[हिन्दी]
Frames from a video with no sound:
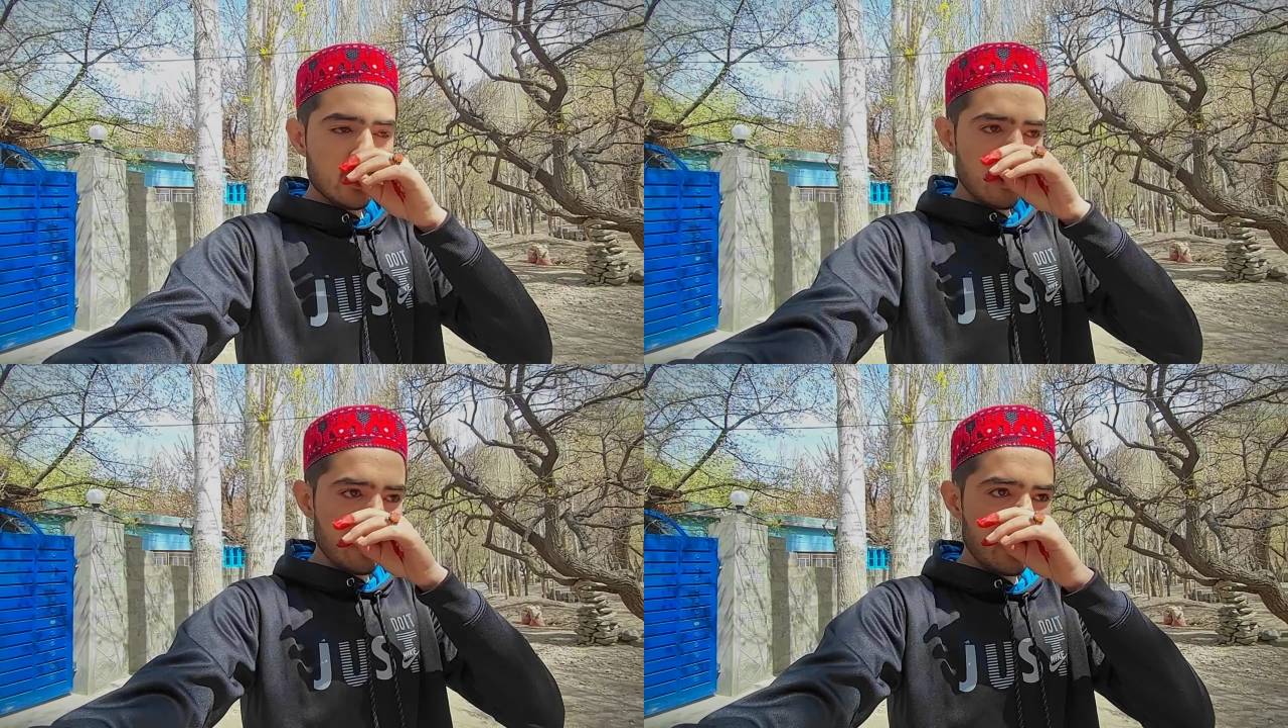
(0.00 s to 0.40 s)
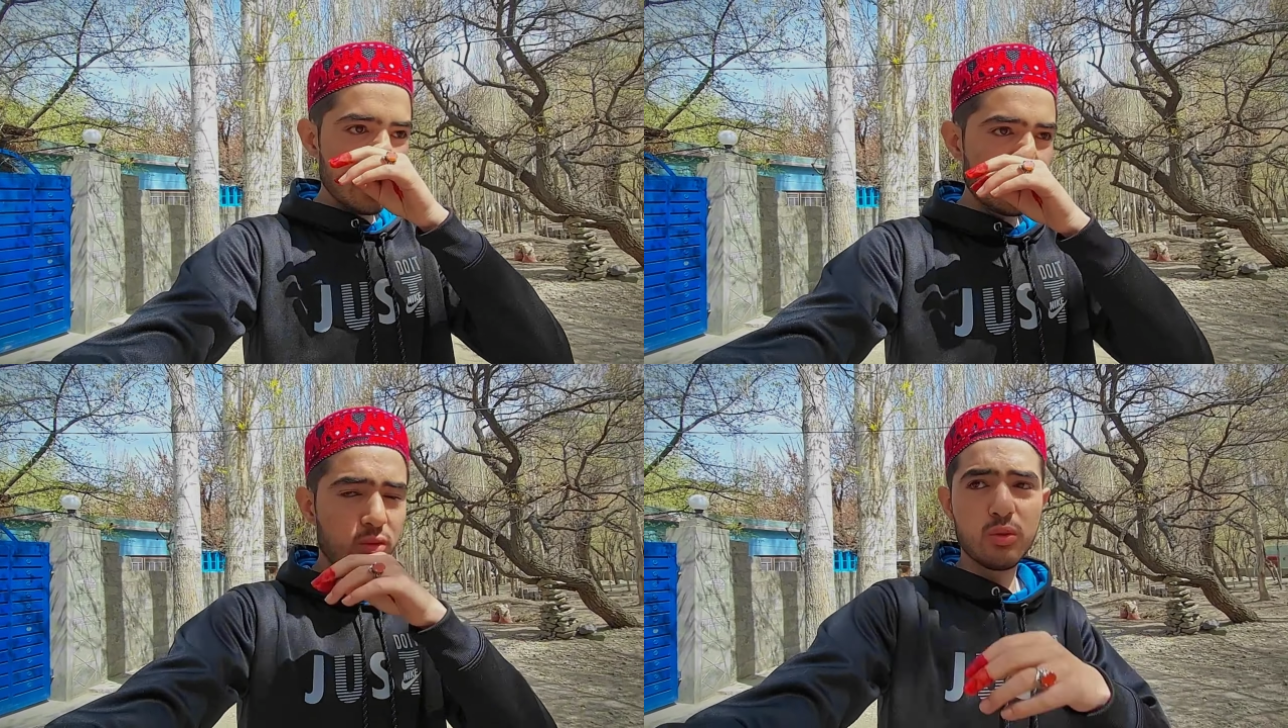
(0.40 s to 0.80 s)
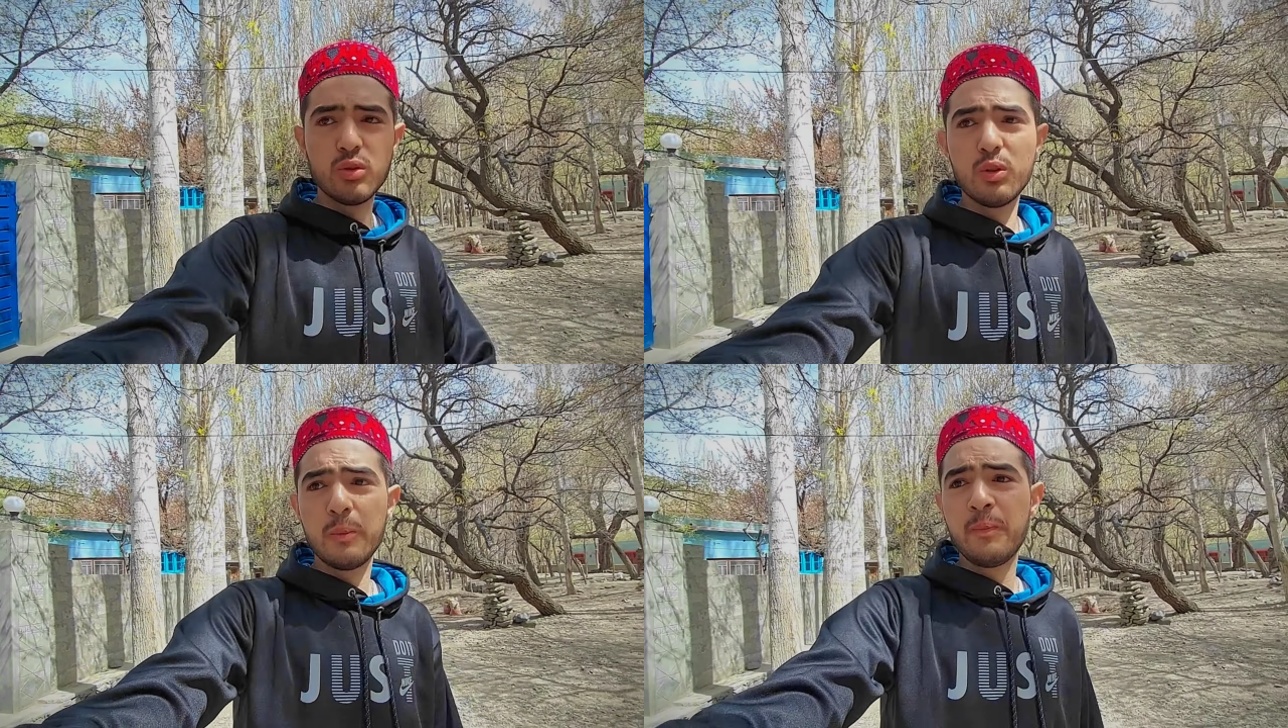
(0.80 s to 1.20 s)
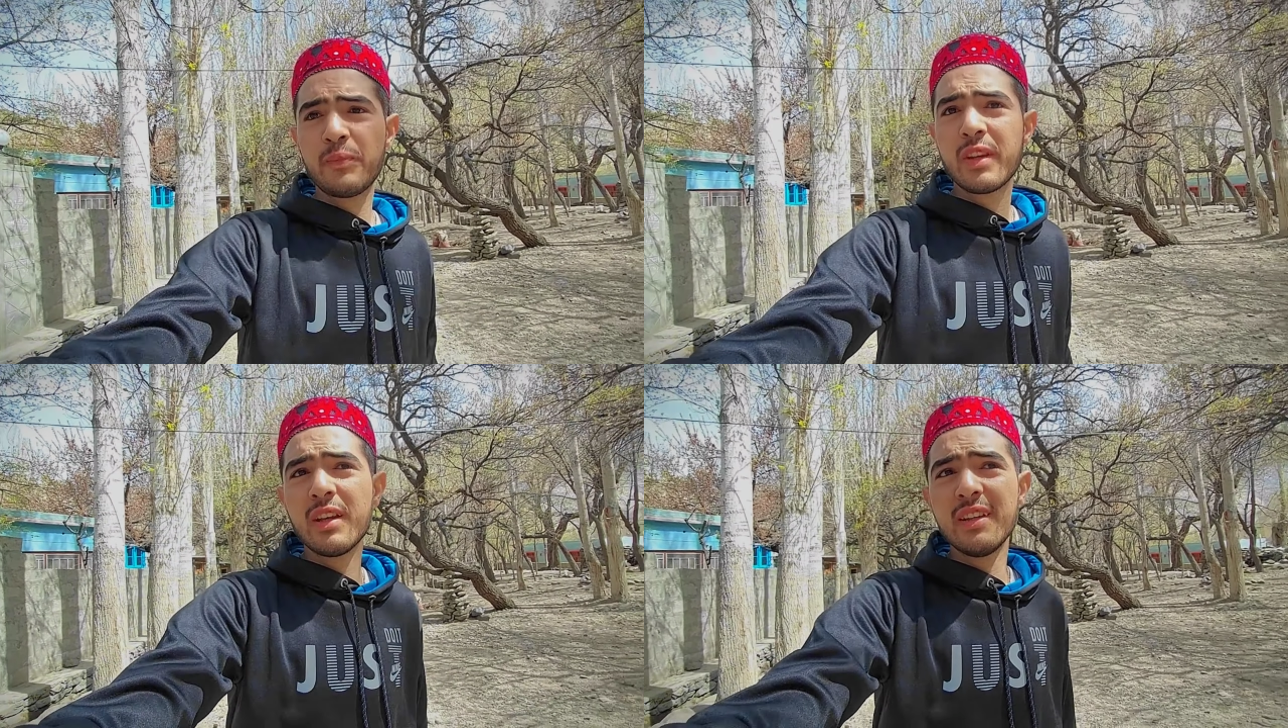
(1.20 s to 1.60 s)
हो गया तो
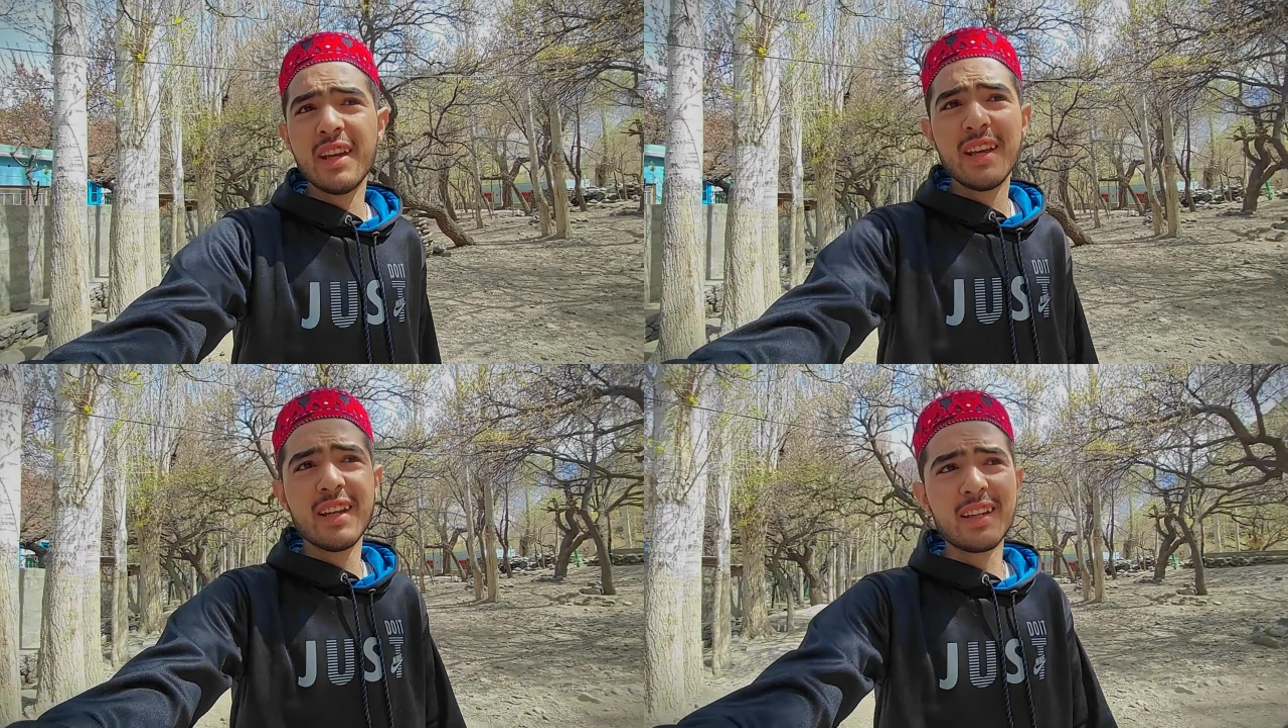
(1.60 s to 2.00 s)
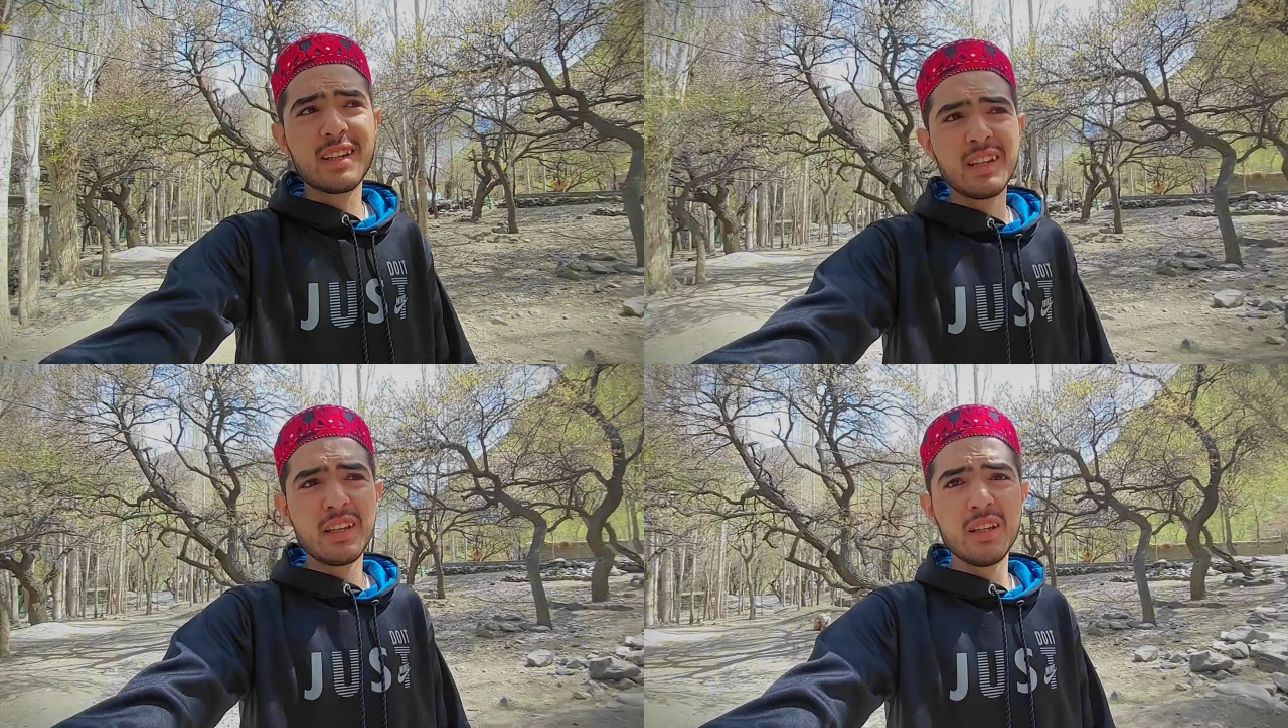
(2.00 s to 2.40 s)
ये है ना कि